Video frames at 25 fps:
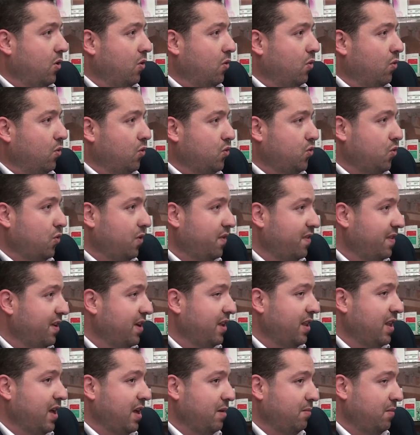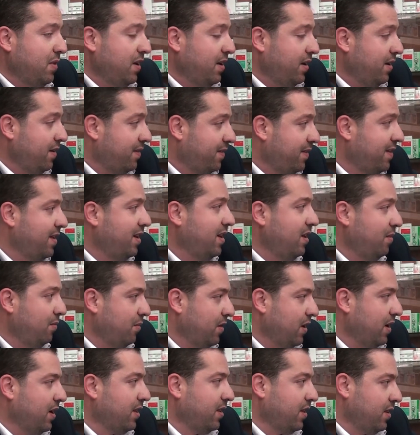وشو الاستخدام السليم
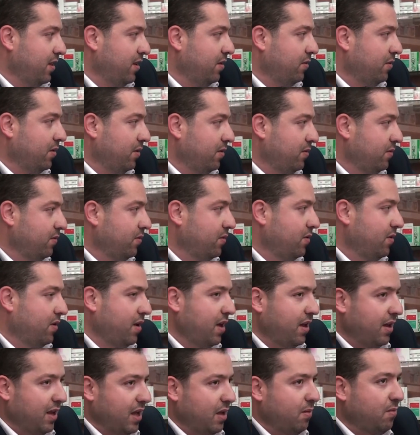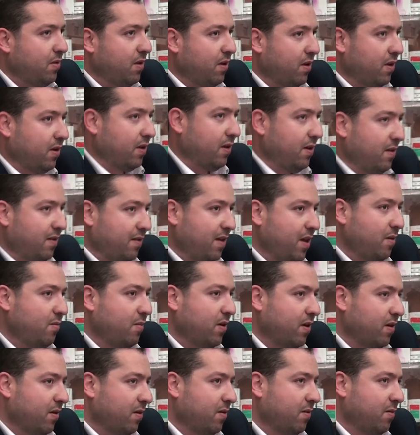لهذا الدواء كما زي
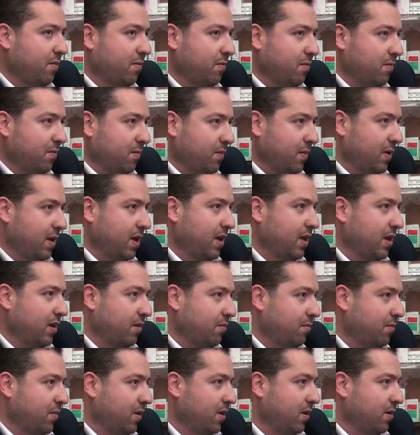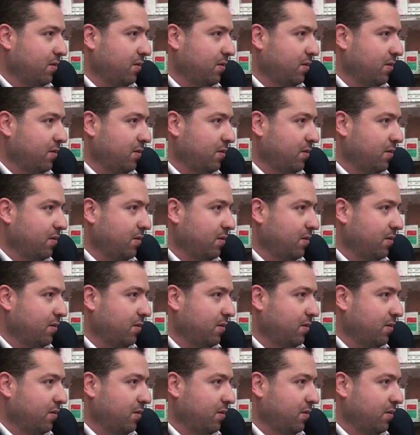ما يعني